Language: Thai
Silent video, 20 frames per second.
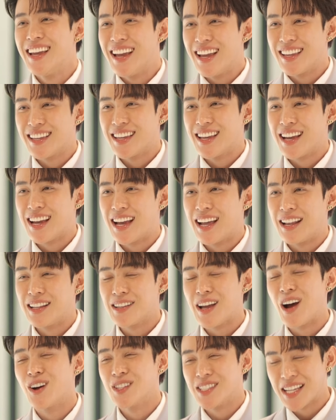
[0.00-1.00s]
เงี้ยฮะ
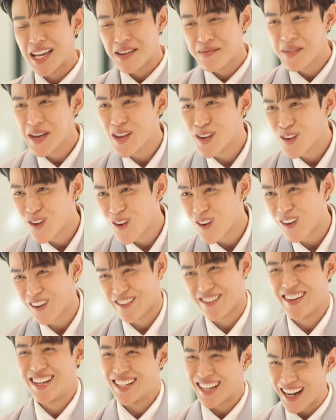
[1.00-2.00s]
เอาใจไม่ยก
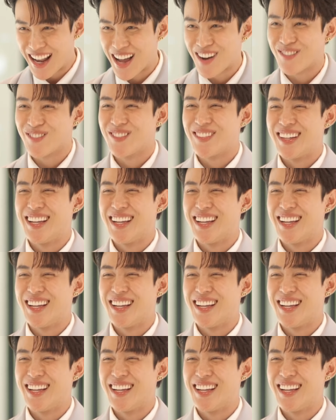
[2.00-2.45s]
แฟนคลับ